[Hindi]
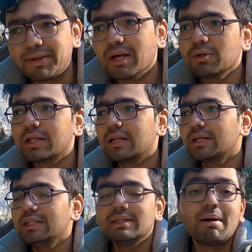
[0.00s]
क्या होता है
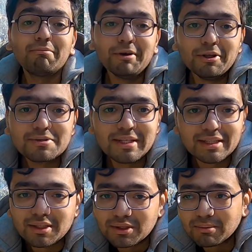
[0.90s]
ना कि जब आप वीडियोस
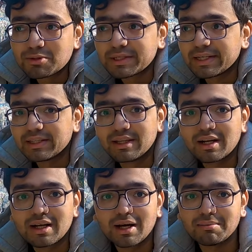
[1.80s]
देखते हो तब उसके
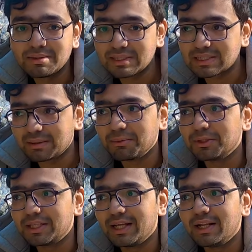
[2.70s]
अंदर हम सब
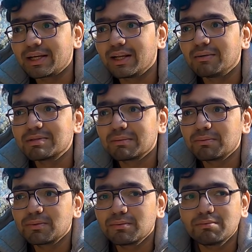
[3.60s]
होते हैं लेकिन हम सब
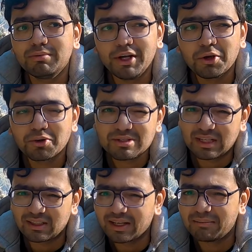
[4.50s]
वीडियो को
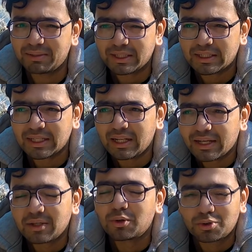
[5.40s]
ज़्यादा टाइम दे देते हैं
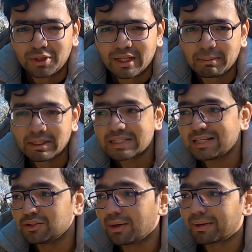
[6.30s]
लेकिन खुद को नहीं दे पाते
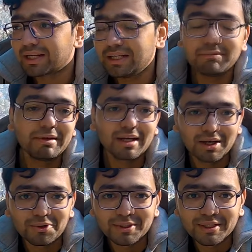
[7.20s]
इसलिए जो हमारा इवनिंग
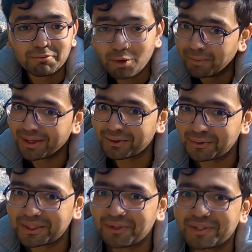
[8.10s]
आवर होता है वो हमारा
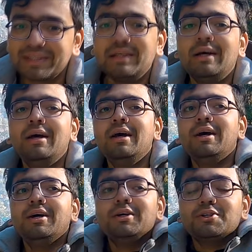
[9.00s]
खुद का होता है
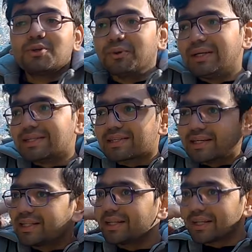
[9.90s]
सो so,
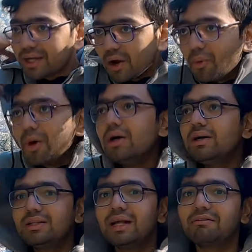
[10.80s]
इसके अंदर क्या हुआ
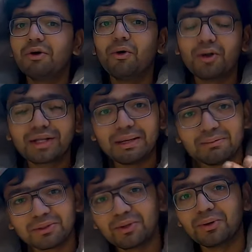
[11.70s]
दैट वी ऑल
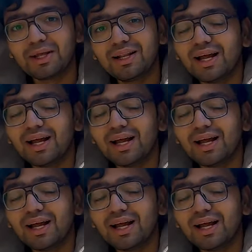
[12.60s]
केम टू द होटल